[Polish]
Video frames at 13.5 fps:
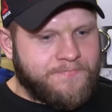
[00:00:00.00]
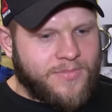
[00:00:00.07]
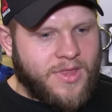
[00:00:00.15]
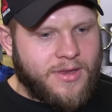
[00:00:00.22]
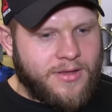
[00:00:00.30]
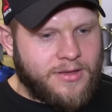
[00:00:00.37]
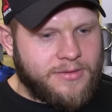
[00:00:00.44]

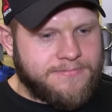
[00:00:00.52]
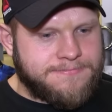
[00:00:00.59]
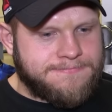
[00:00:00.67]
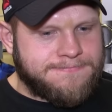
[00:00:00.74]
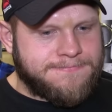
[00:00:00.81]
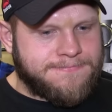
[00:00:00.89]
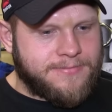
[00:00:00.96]
No,
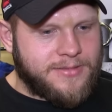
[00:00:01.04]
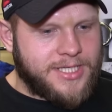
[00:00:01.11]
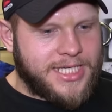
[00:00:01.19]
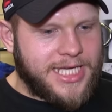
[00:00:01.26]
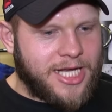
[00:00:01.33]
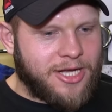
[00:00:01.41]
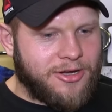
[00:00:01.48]

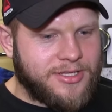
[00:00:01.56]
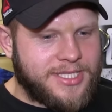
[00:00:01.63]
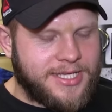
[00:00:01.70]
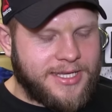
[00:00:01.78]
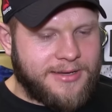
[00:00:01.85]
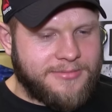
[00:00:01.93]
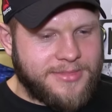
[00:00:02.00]
ja go
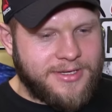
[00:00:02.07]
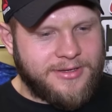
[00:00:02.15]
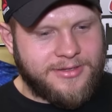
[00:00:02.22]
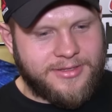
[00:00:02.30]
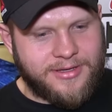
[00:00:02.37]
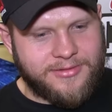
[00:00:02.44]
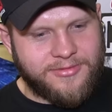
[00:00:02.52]
oceniam
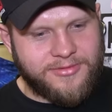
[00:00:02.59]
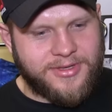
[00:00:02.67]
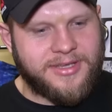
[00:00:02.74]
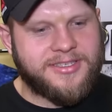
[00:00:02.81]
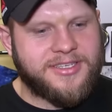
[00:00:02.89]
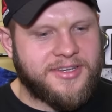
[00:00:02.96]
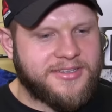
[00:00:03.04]
to
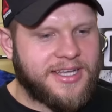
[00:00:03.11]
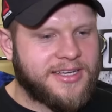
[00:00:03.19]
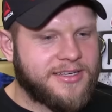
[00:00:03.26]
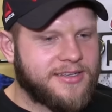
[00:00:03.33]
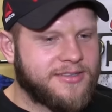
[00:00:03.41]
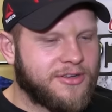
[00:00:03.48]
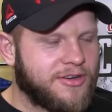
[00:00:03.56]
jeszcze tak
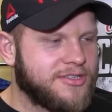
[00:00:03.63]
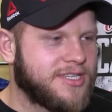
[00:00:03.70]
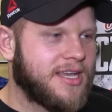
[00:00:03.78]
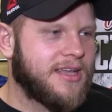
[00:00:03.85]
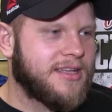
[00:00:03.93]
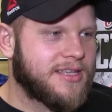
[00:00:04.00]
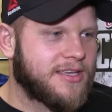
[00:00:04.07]
do
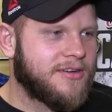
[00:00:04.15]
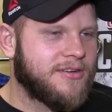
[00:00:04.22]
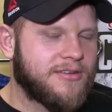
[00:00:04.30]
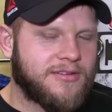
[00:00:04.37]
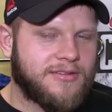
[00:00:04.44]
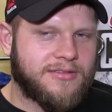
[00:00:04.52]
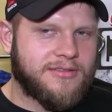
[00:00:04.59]
końca
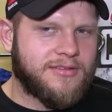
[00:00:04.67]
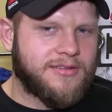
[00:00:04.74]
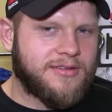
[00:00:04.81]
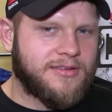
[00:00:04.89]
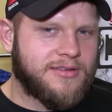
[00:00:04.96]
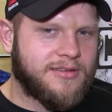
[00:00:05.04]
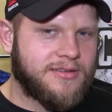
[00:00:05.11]
takiego
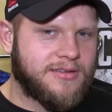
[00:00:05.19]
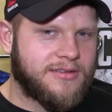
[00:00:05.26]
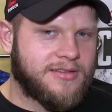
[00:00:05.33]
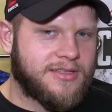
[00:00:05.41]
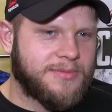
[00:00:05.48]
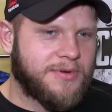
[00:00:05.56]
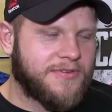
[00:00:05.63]
e,
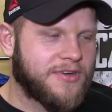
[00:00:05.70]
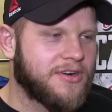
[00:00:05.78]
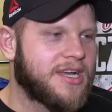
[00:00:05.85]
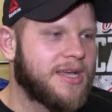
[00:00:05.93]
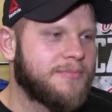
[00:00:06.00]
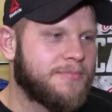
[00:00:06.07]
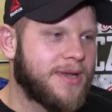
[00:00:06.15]
typowego
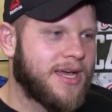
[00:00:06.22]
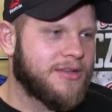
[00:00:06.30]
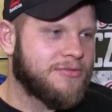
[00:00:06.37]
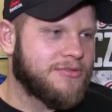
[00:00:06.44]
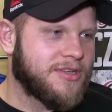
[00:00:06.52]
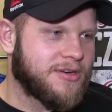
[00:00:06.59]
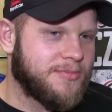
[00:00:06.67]
game
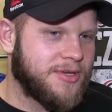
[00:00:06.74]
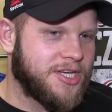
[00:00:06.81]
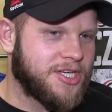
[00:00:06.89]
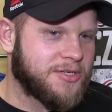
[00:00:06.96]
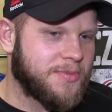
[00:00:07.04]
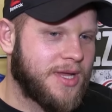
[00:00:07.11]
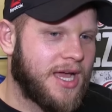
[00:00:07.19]
planu nie
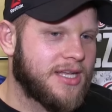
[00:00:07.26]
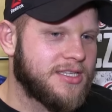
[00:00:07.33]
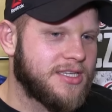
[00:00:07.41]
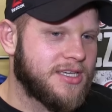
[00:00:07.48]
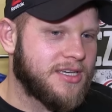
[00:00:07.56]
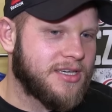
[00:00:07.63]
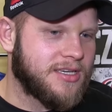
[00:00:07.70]
robiliśmy,
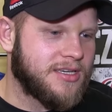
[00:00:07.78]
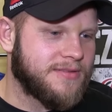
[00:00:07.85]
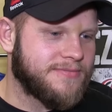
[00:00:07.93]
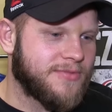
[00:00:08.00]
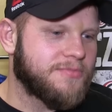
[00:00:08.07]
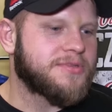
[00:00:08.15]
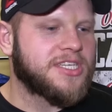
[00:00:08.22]
ani
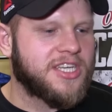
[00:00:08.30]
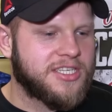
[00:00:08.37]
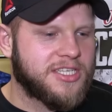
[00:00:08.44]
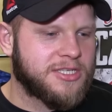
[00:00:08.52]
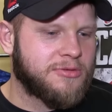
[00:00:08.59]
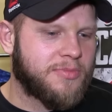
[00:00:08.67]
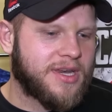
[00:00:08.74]
no
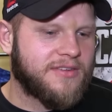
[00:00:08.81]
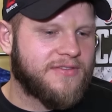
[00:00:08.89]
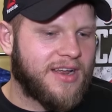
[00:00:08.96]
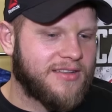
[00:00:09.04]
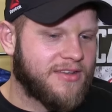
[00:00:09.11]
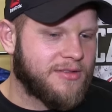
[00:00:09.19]
prześledziliśmy parę walk,